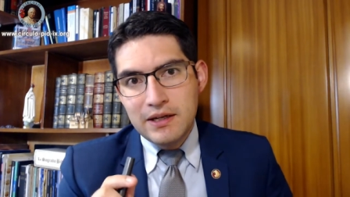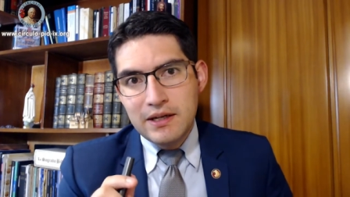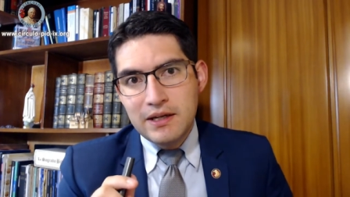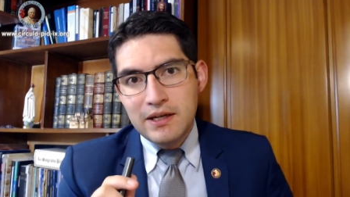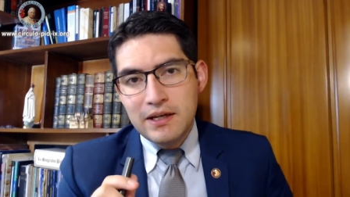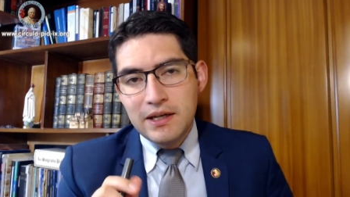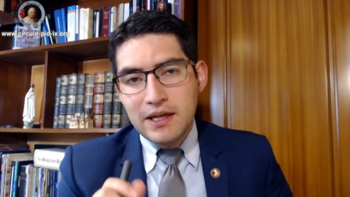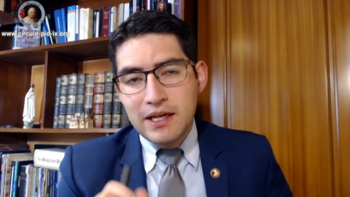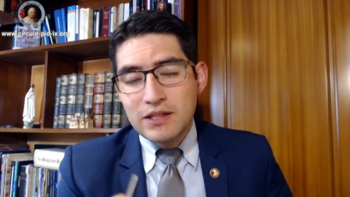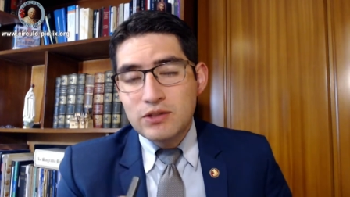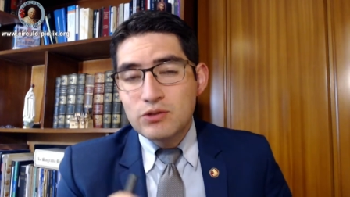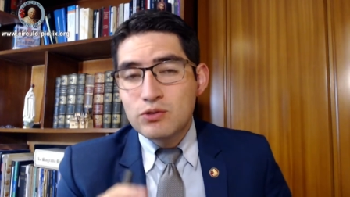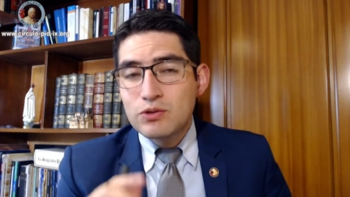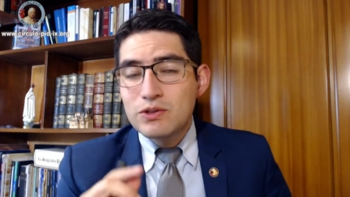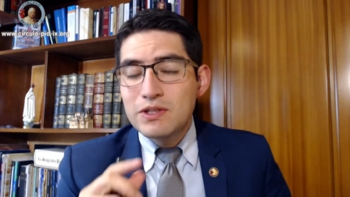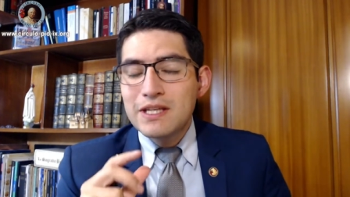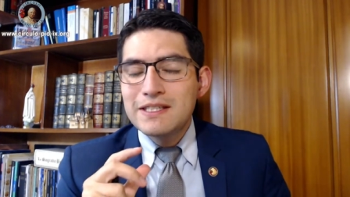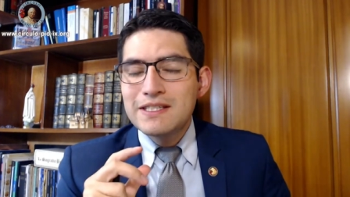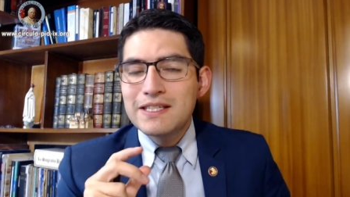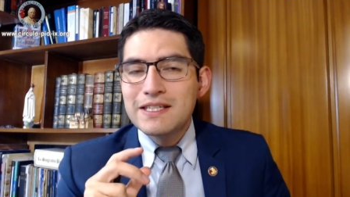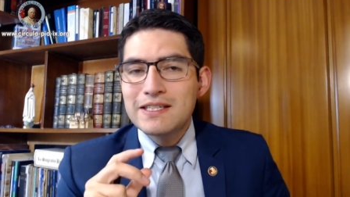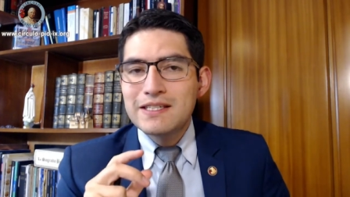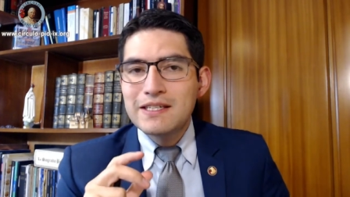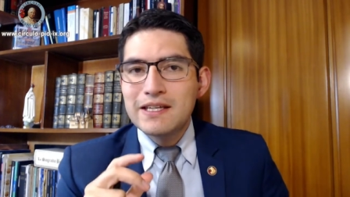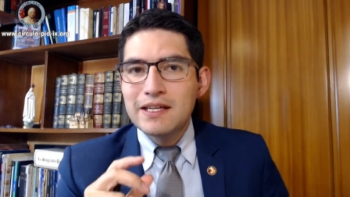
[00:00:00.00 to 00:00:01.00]
que si usted
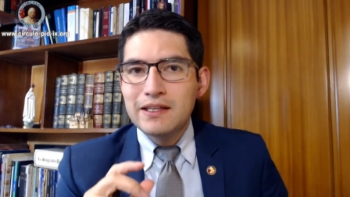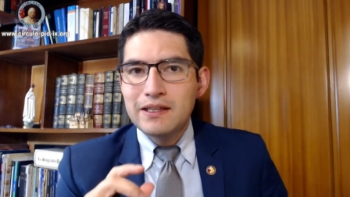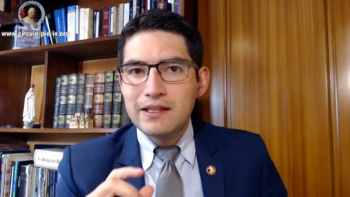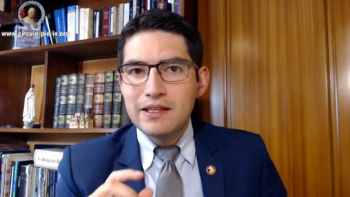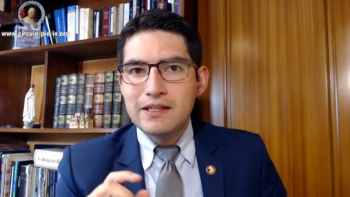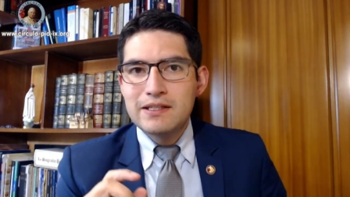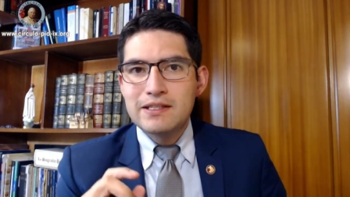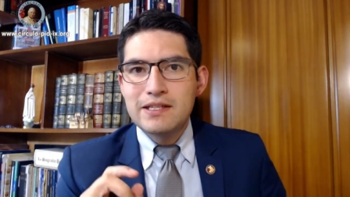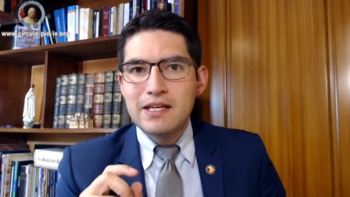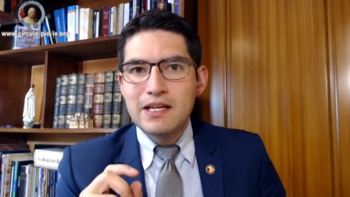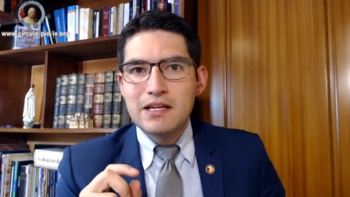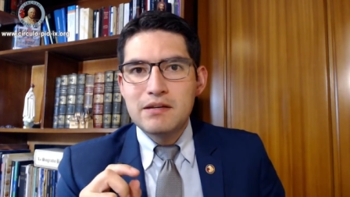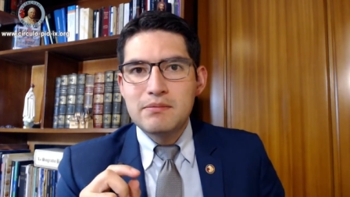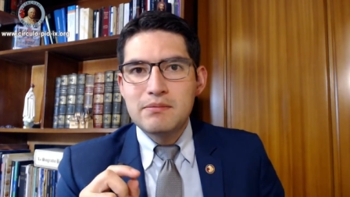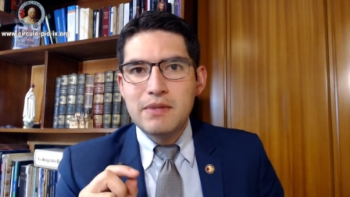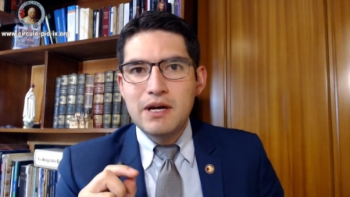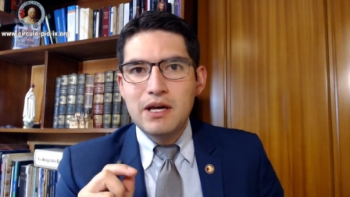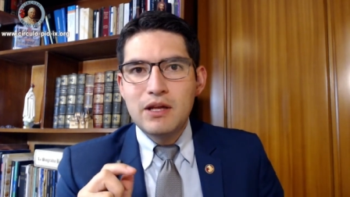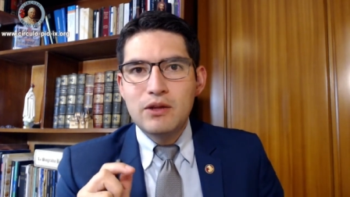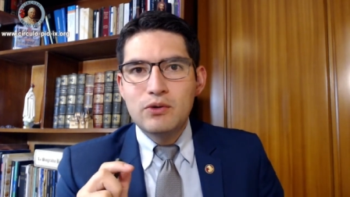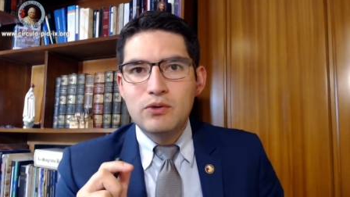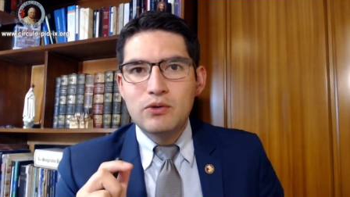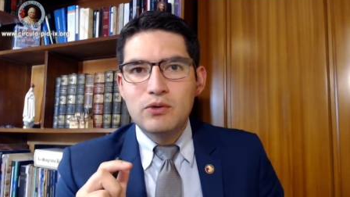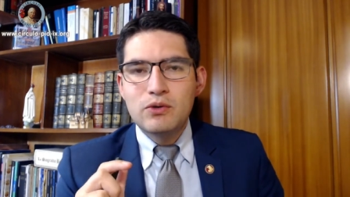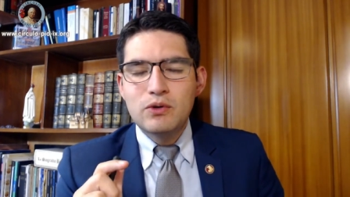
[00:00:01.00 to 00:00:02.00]
se siente
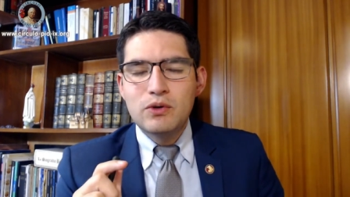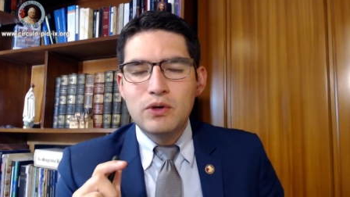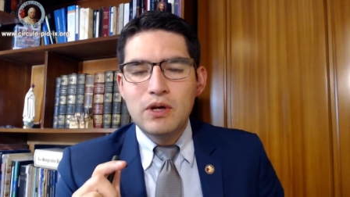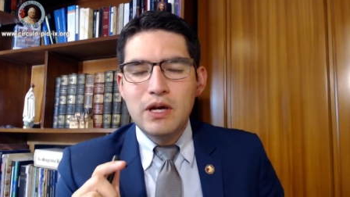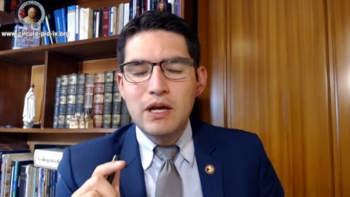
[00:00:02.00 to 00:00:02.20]
desanimado,